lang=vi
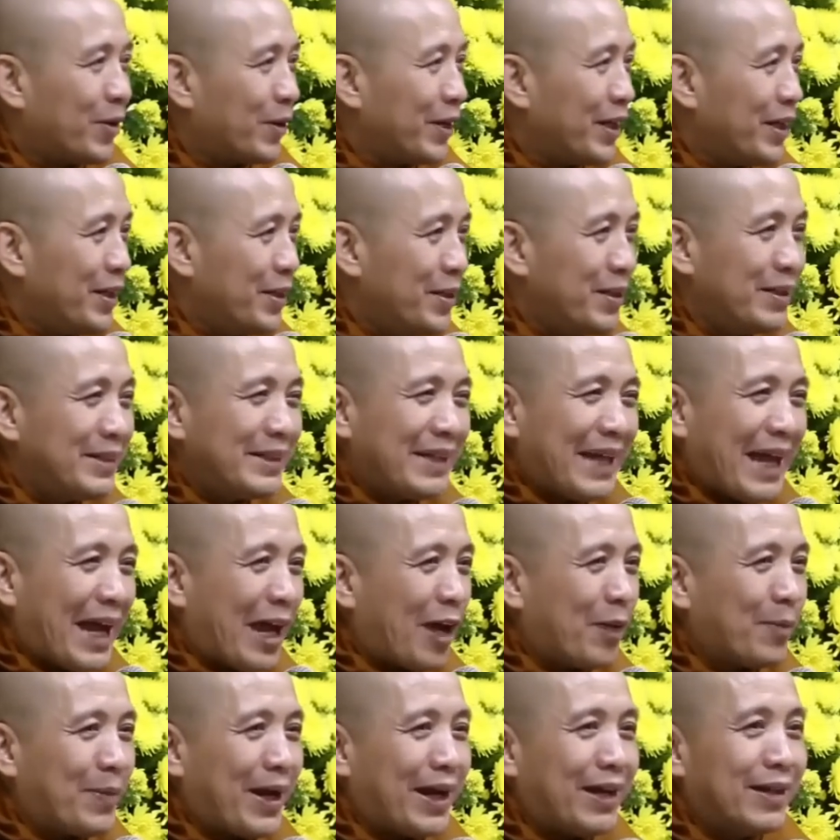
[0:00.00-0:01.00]
không có cái
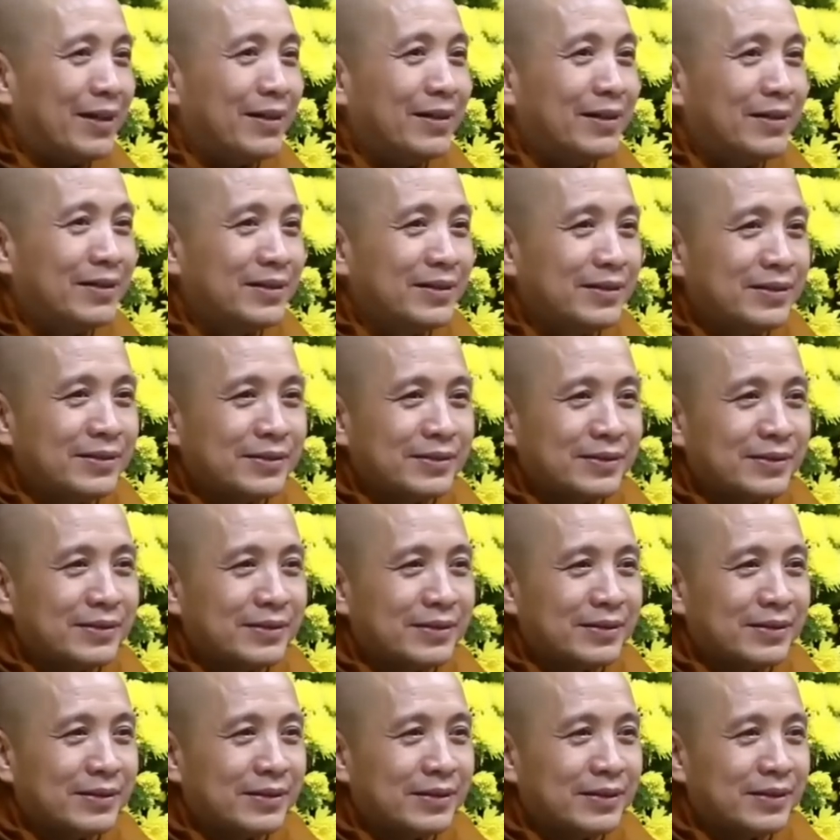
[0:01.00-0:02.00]
hướng nào bằng hướng
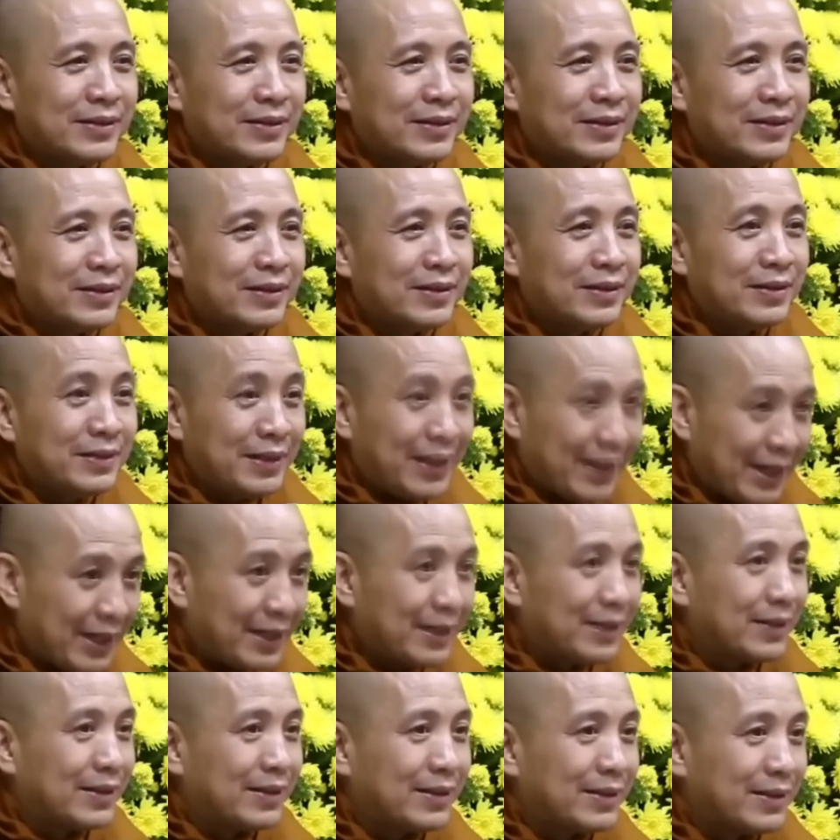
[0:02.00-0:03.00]

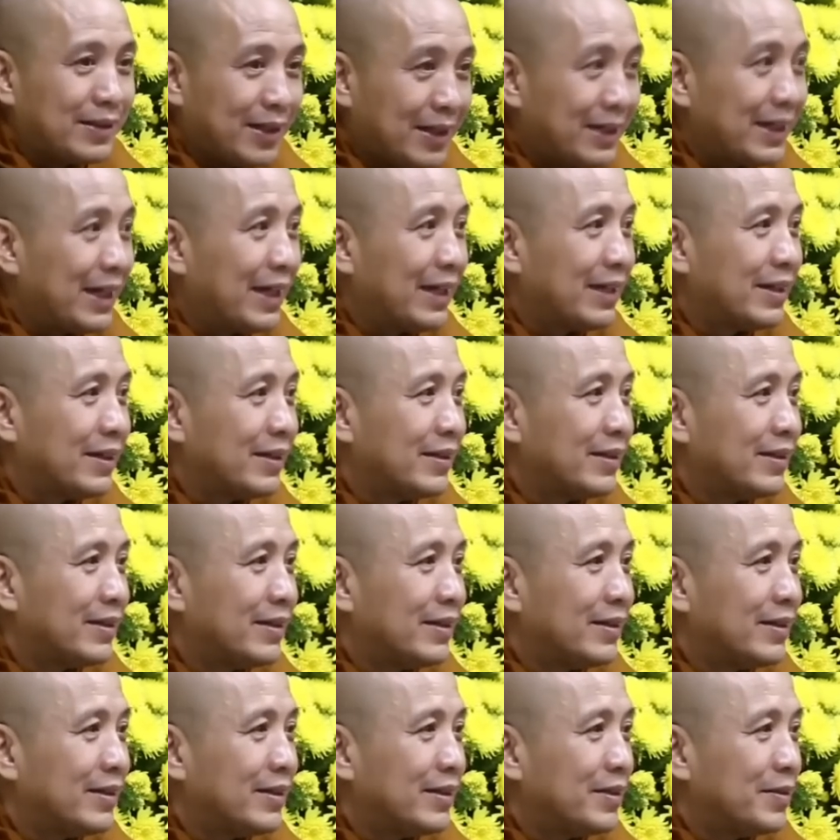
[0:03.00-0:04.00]
hướng thiện nhớ nghe
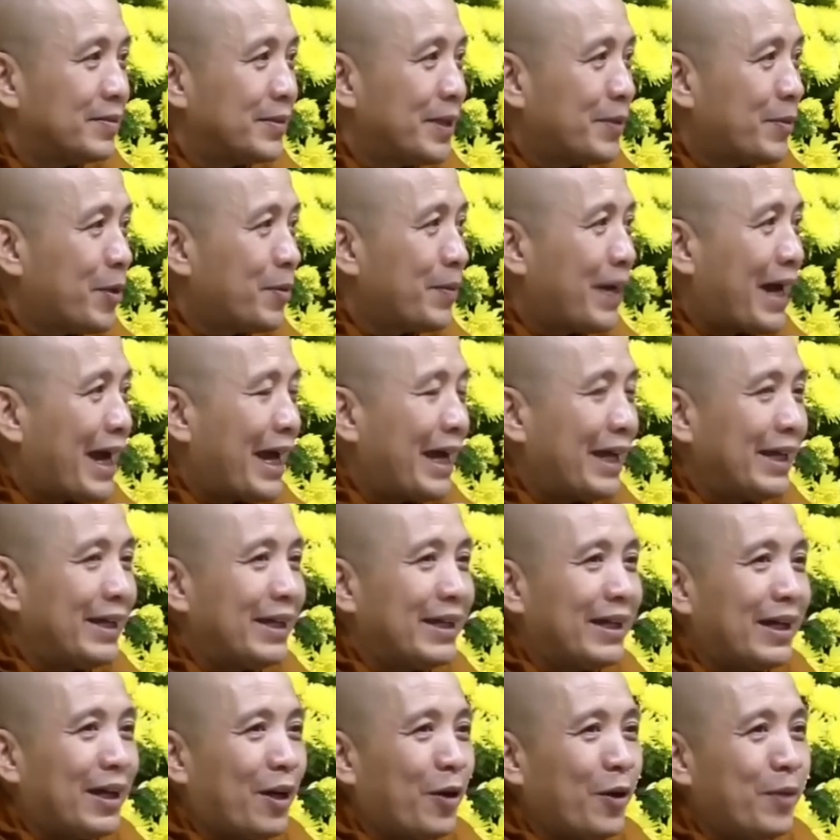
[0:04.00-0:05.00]
mai mốt
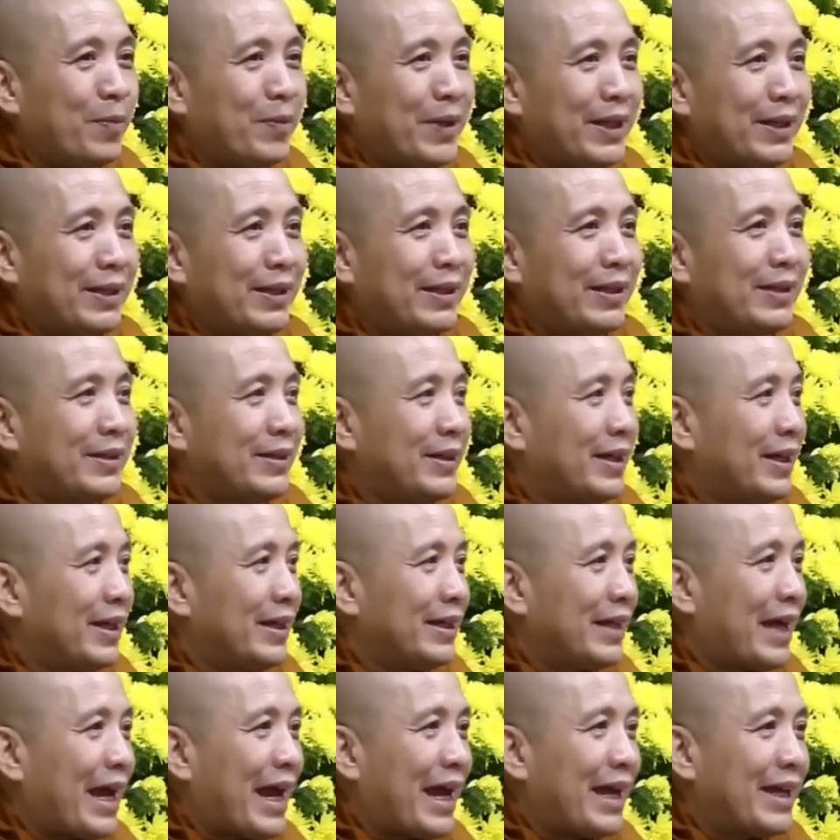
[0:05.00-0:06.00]
ai hỏi mình
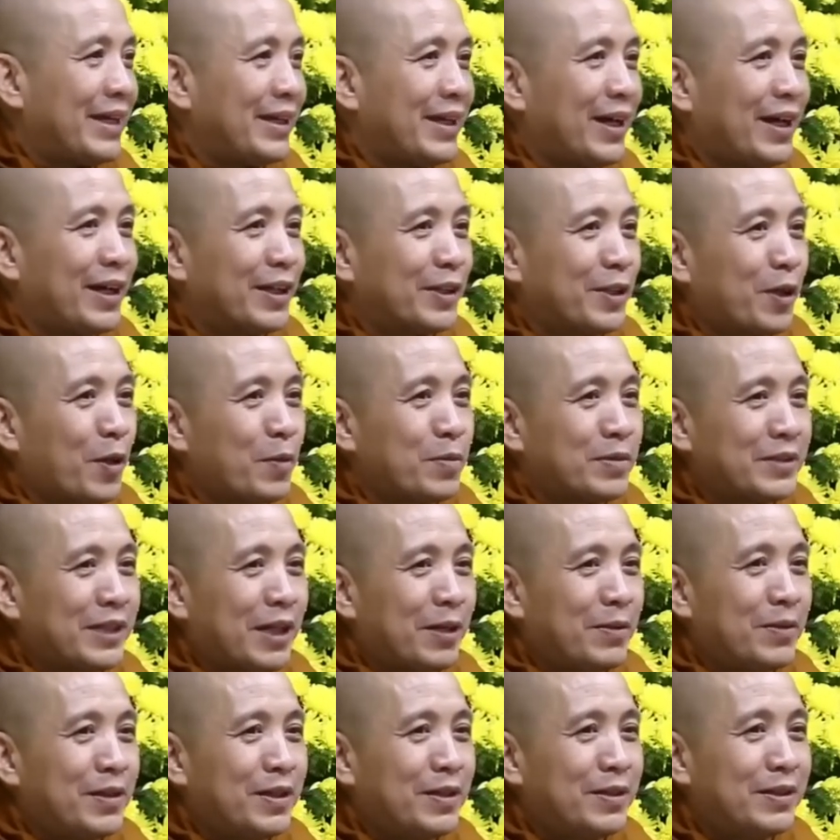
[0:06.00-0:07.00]
về ngày giờ
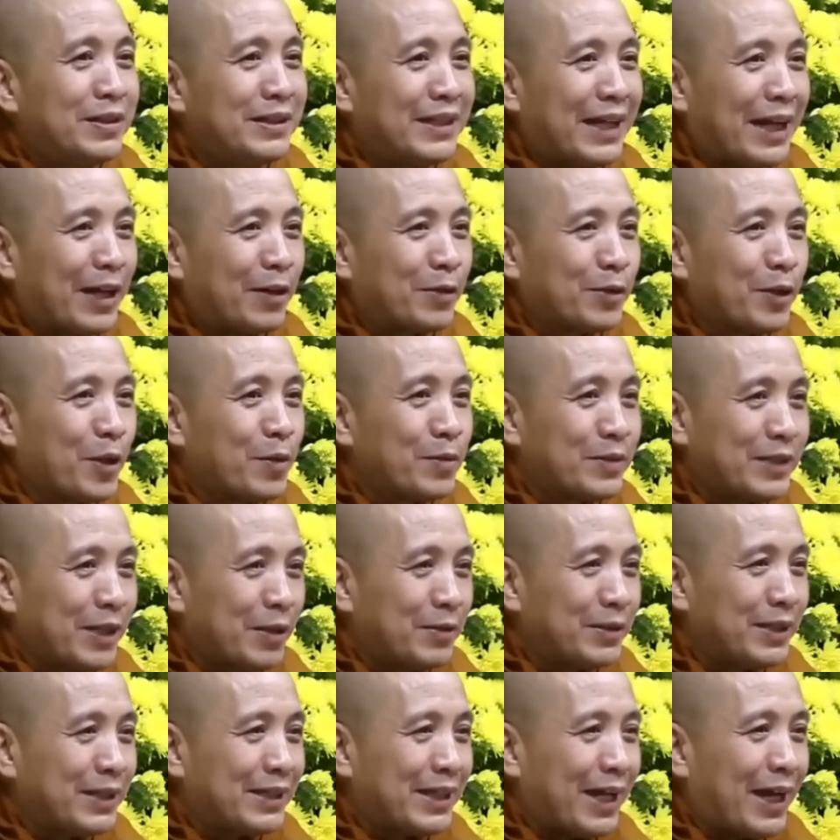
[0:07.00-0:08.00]
tốt xấu hướng nào
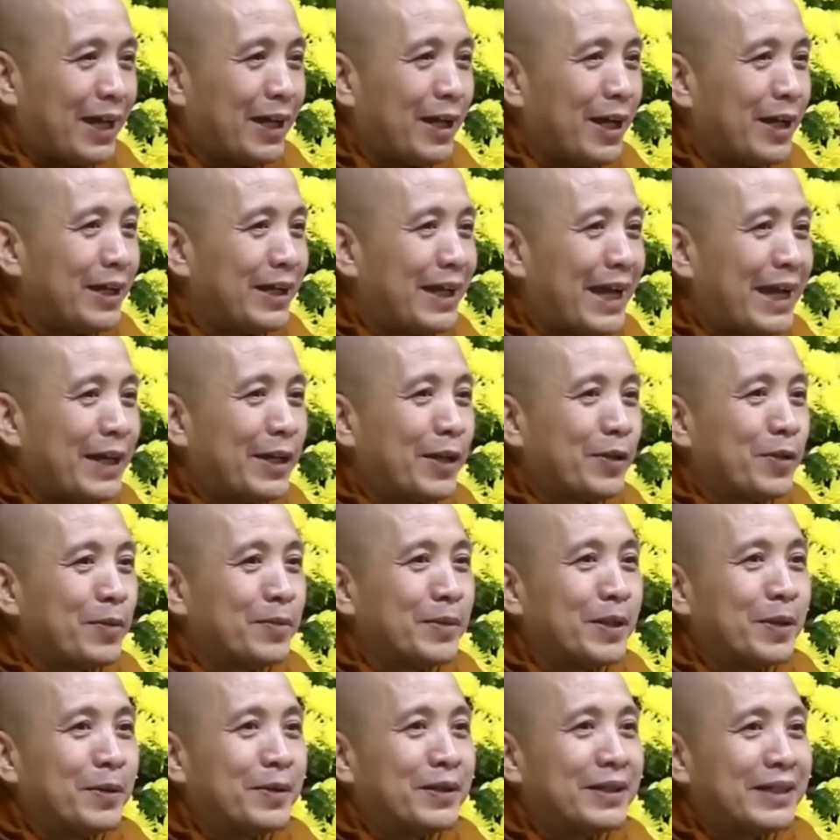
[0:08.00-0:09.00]
tốt xấu thì trả lời
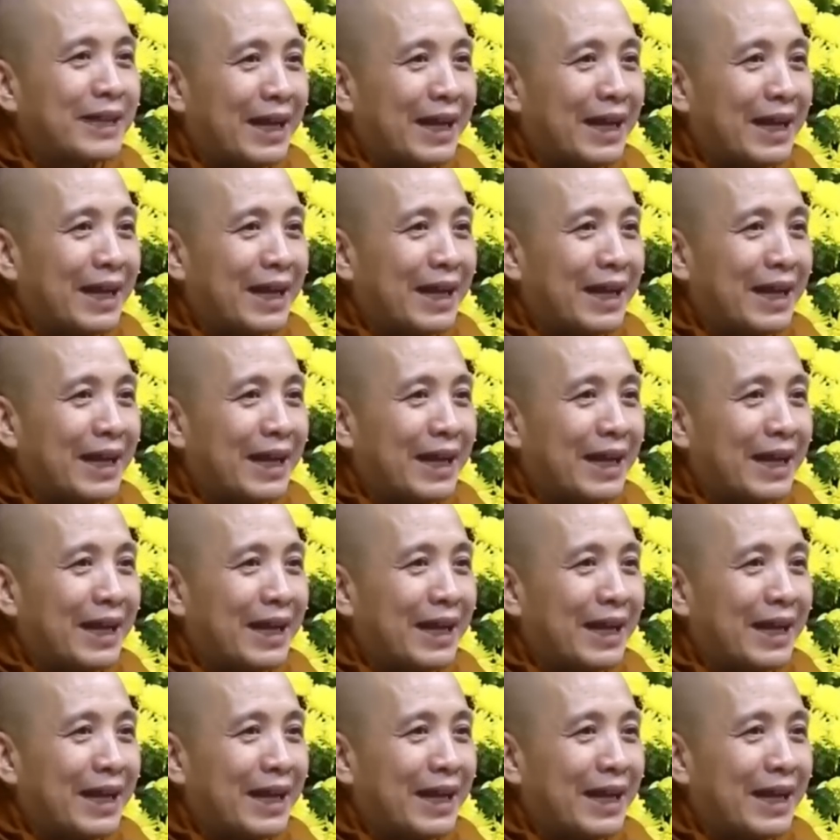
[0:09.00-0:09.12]
ngay cho chúng